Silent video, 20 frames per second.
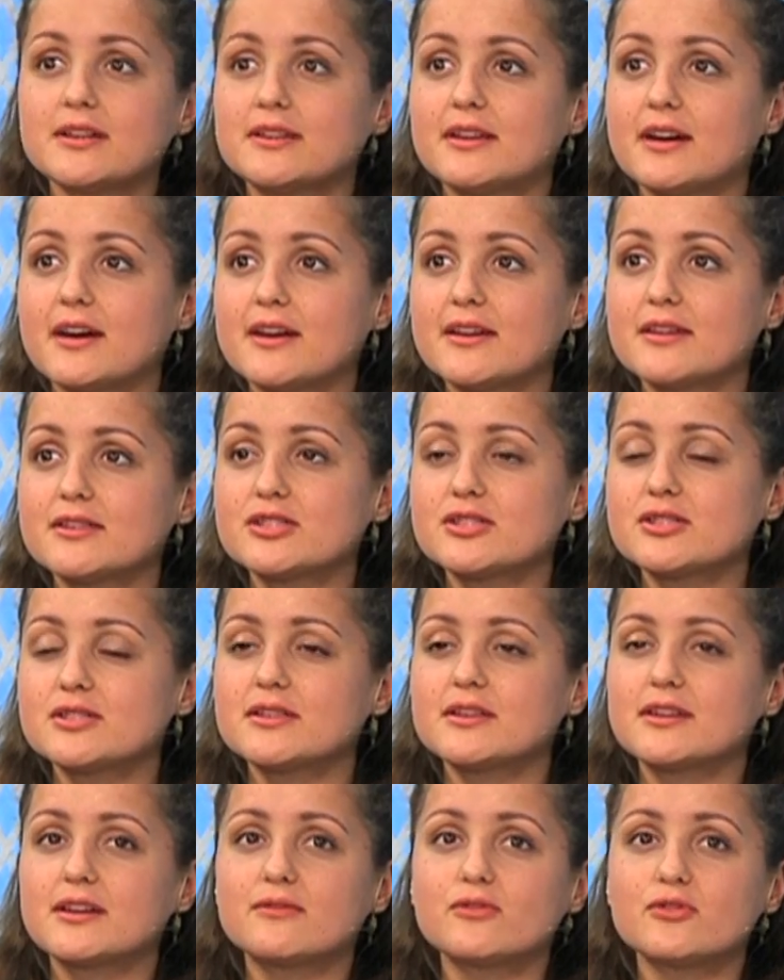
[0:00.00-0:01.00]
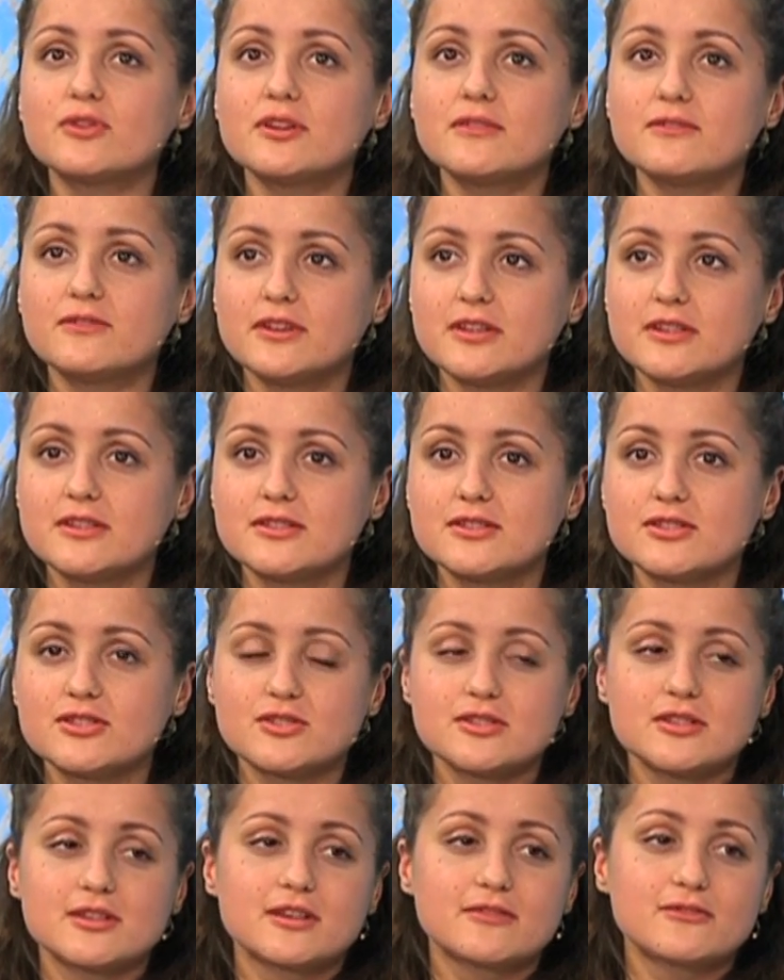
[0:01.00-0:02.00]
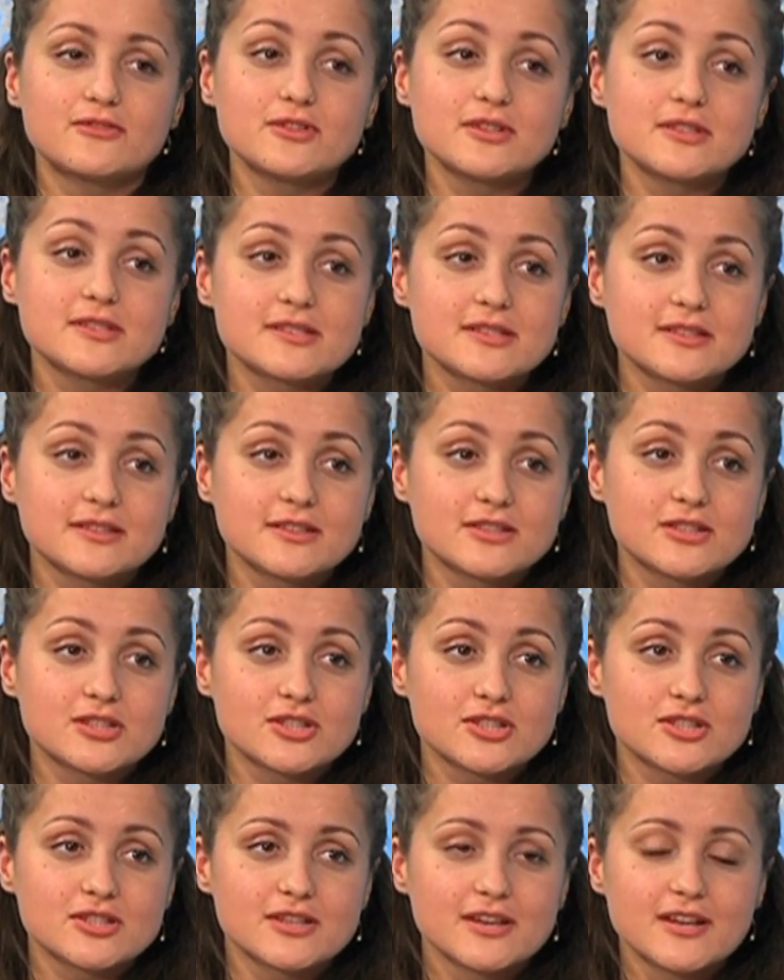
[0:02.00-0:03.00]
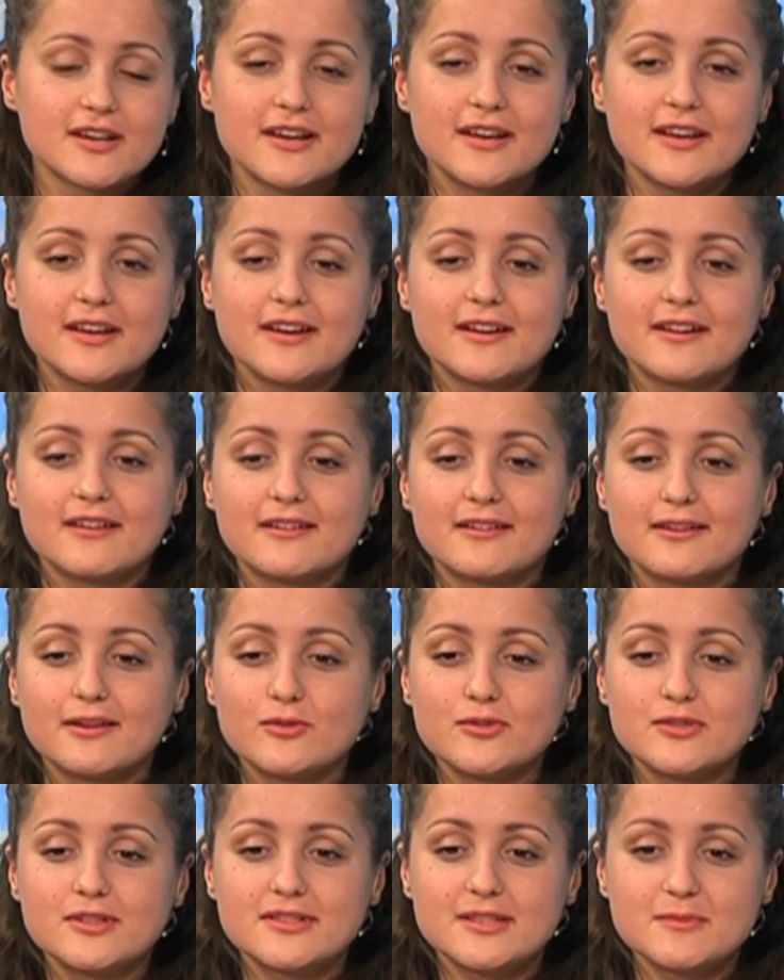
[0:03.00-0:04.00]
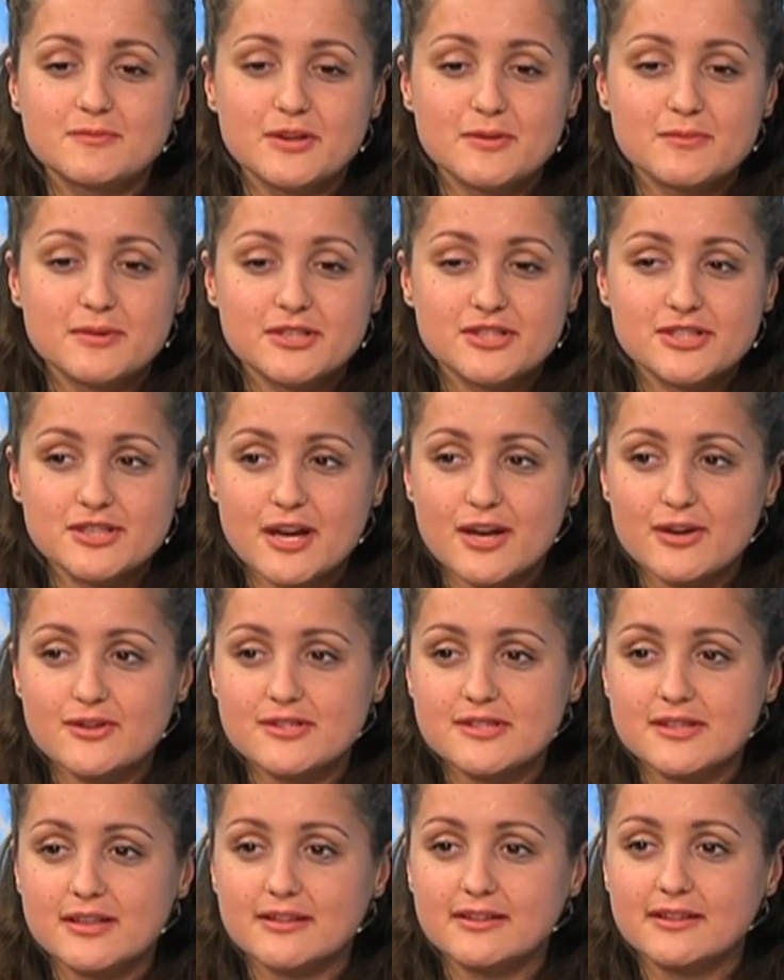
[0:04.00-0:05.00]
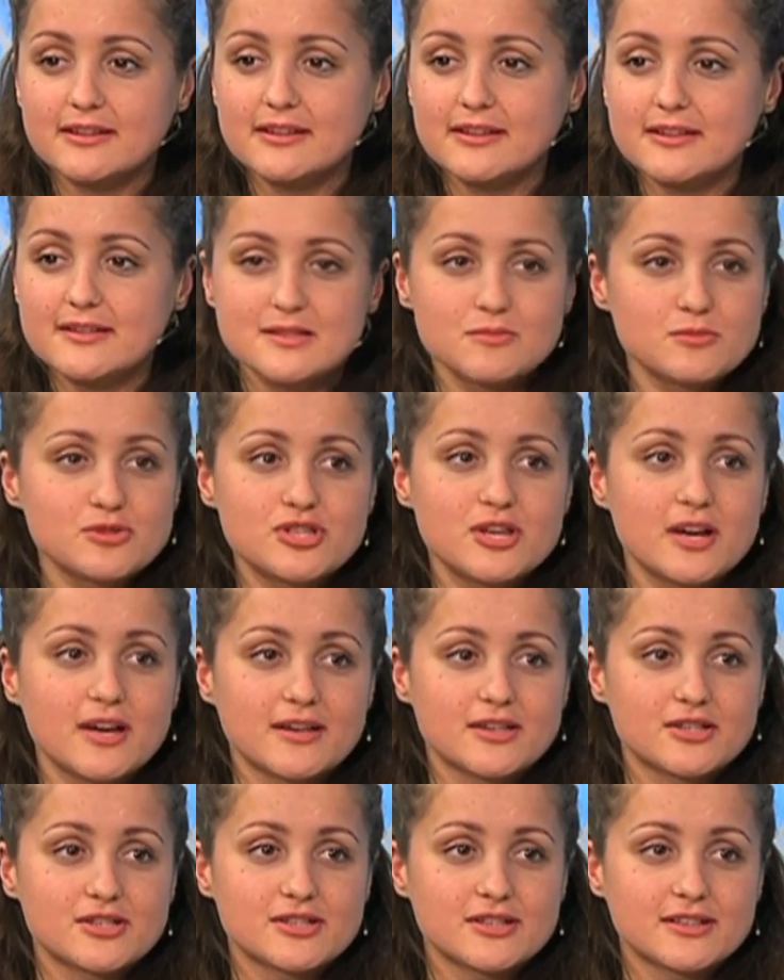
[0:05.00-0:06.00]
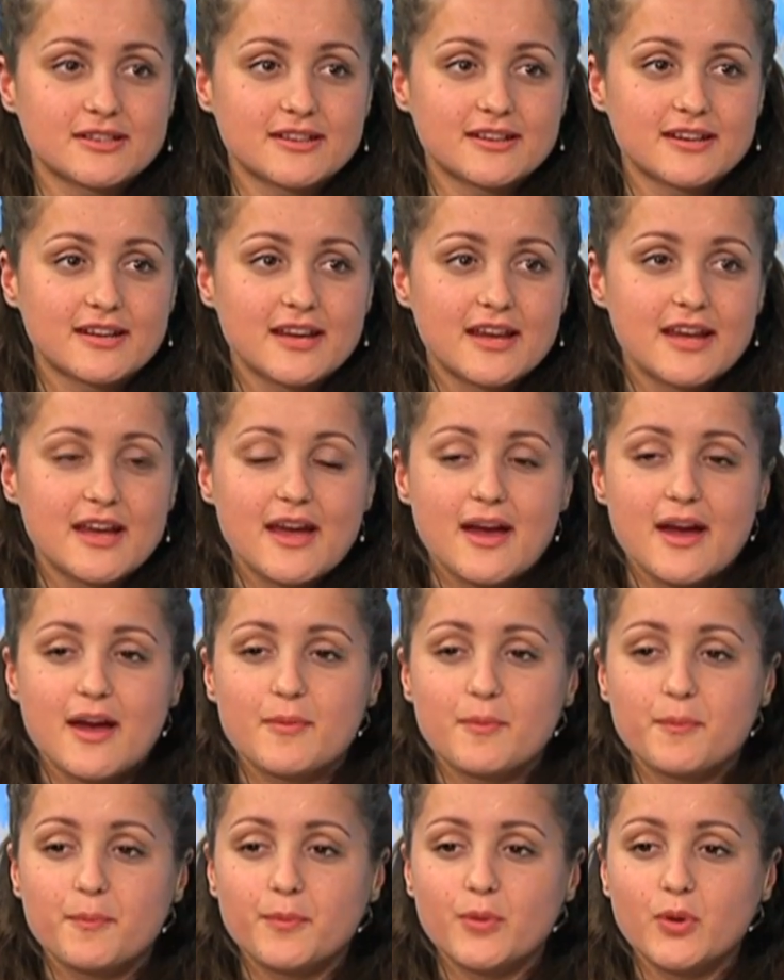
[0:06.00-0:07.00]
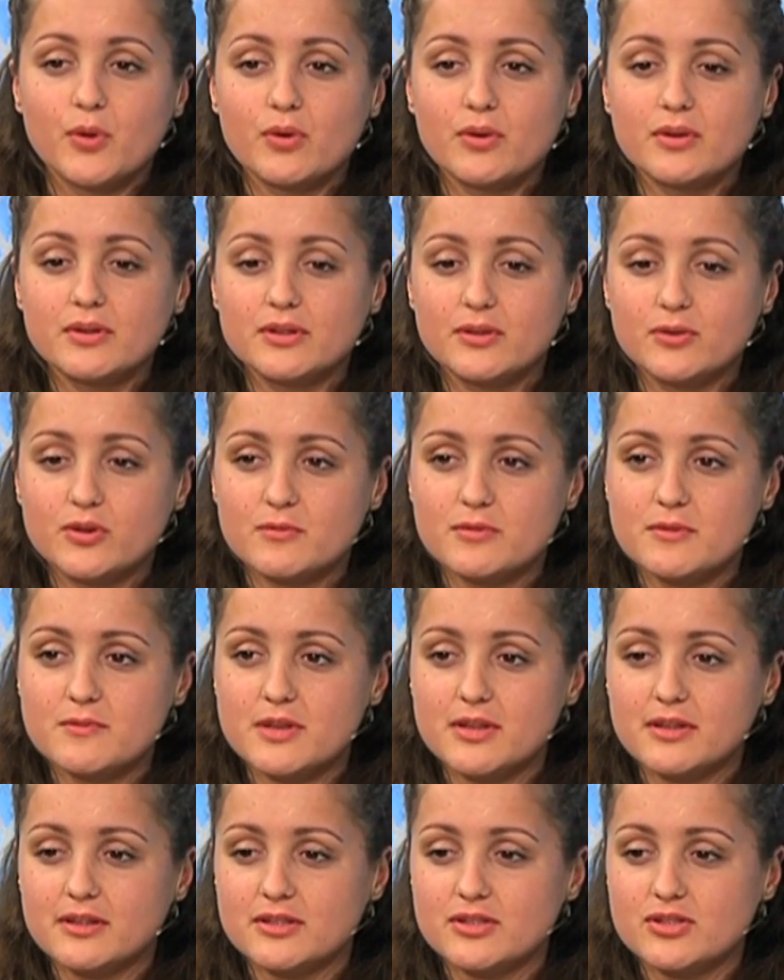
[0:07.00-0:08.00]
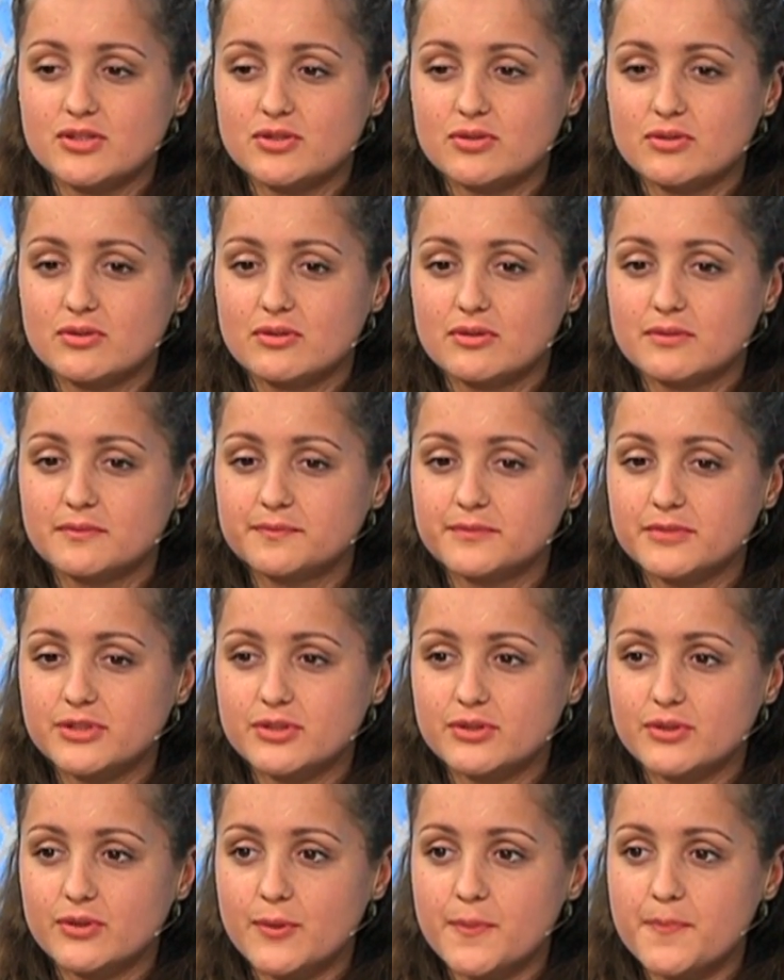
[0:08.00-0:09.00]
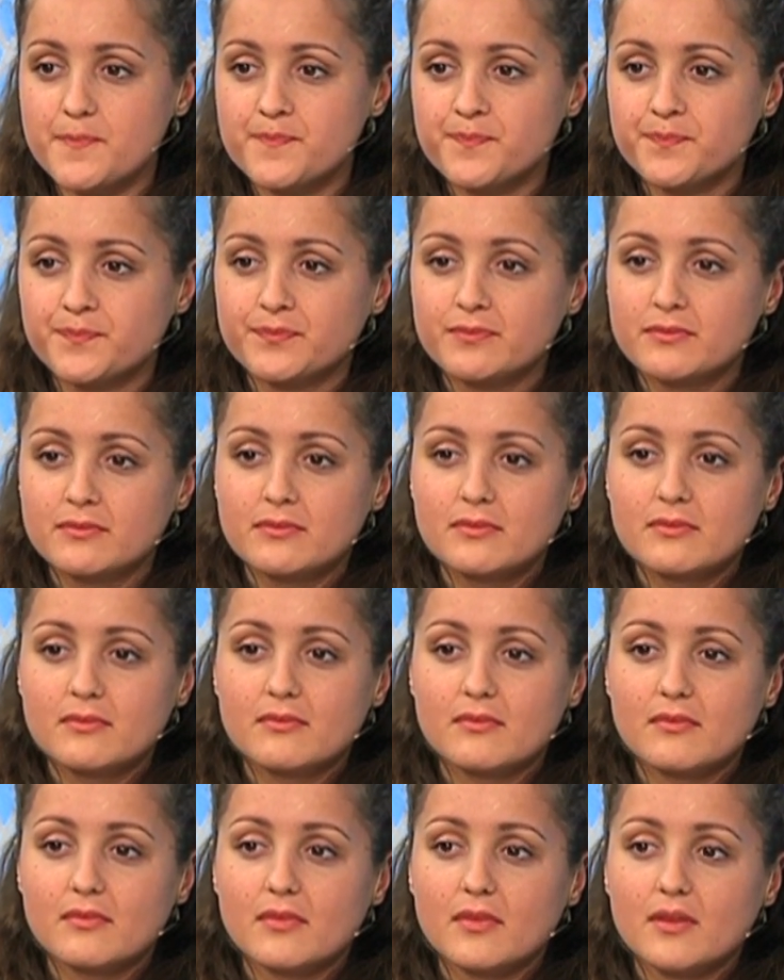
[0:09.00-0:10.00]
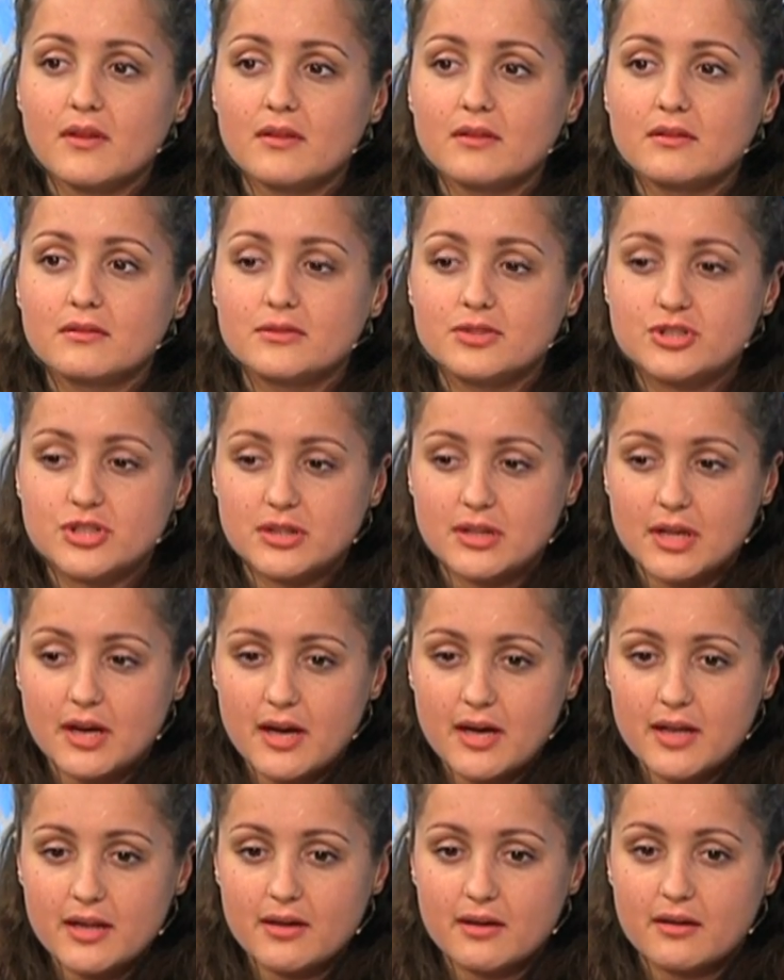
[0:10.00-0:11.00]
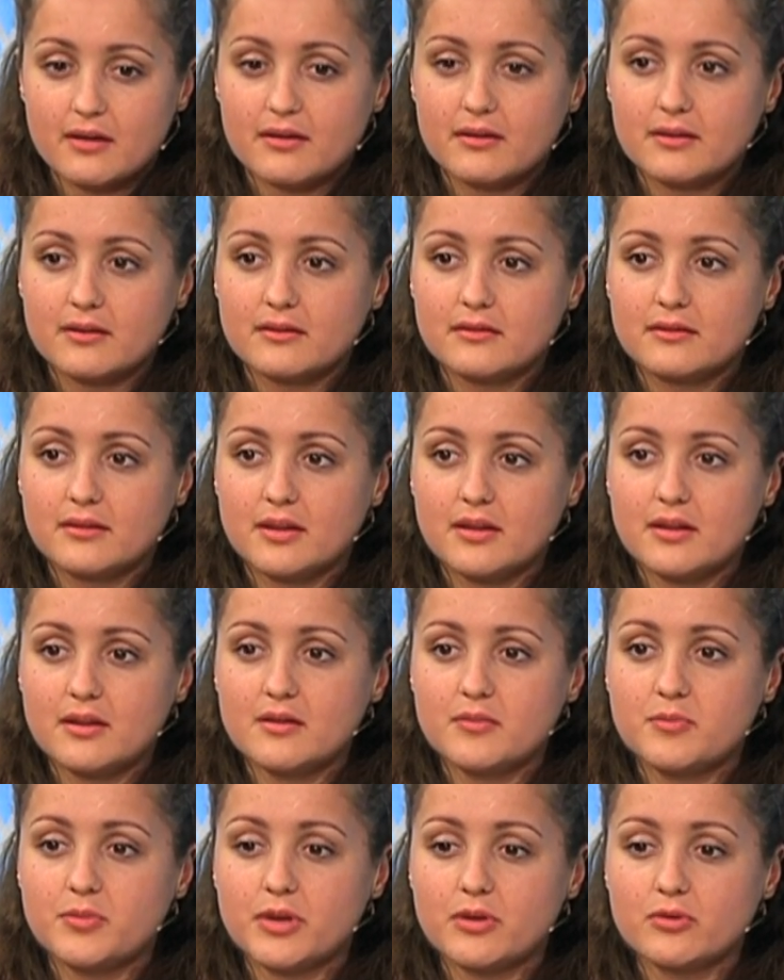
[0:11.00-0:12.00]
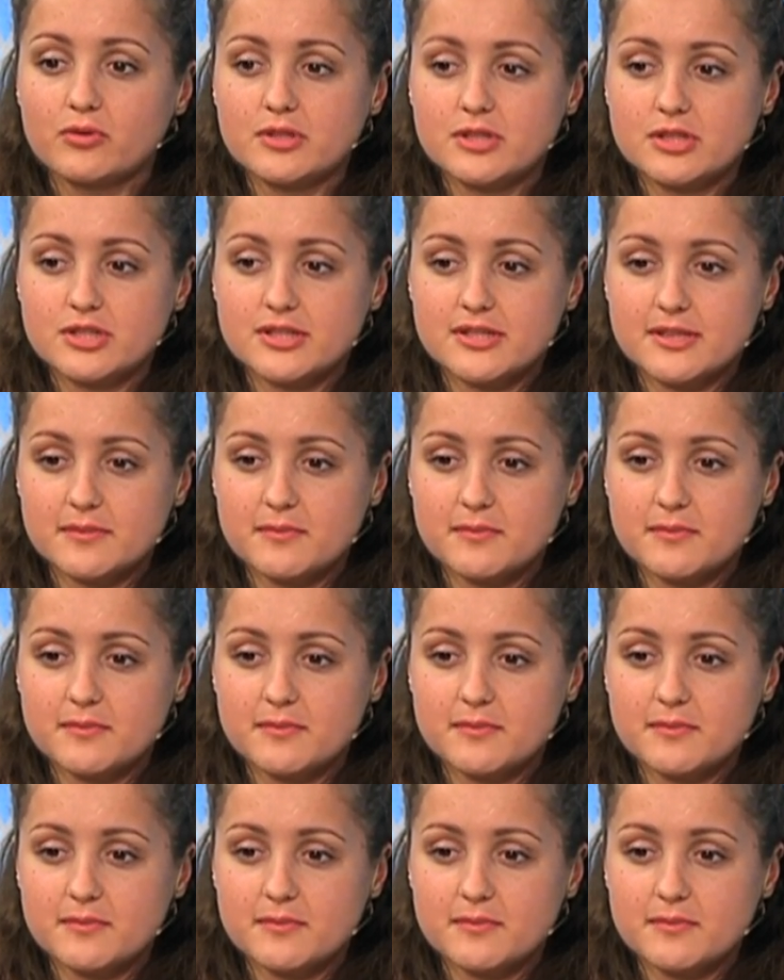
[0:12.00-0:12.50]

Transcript: летаешь, никого не видишь, никого не слышишь. Так. Э, люди к тебе обращаются, а ты не замечаешь их. Но такой момент еще, что читая, ты переносишь